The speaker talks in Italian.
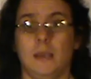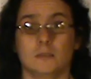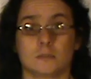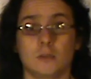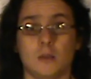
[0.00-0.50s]
E
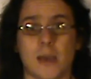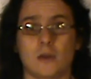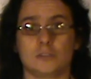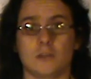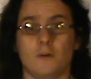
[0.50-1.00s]
non solo
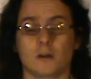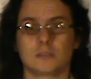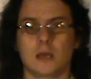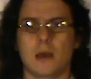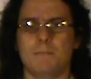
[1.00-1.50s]
Michael J.
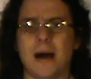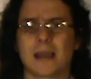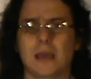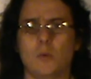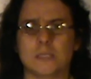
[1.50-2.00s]
Fox, ma
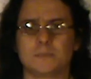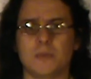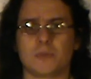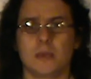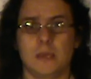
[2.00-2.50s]
anche Will
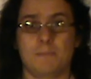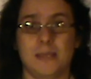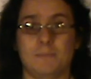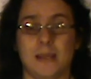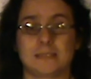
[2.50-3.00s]
Smith in
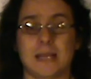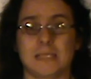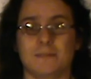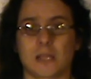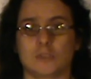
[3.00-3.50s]
Men in Black 3
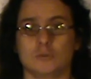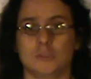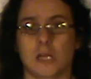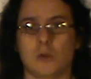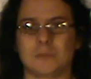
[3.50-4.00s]
deve
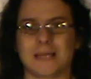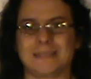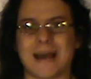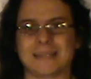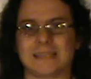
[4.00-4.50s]
raggiungere una
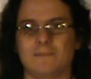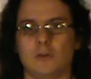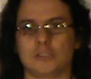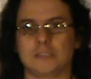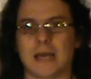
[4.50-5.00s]
data
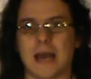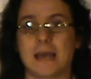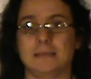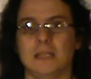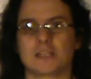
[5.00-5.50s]
velocità
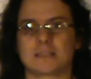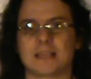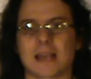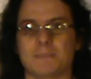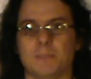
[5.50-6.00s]

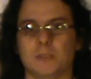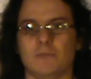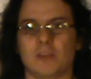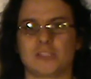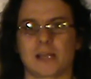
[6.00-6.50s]
necessaria per
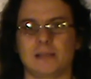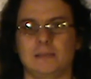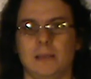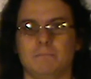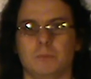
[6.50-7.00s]
poter viaggiare
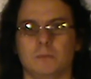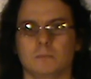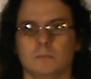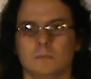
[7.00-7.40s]
nel tempo.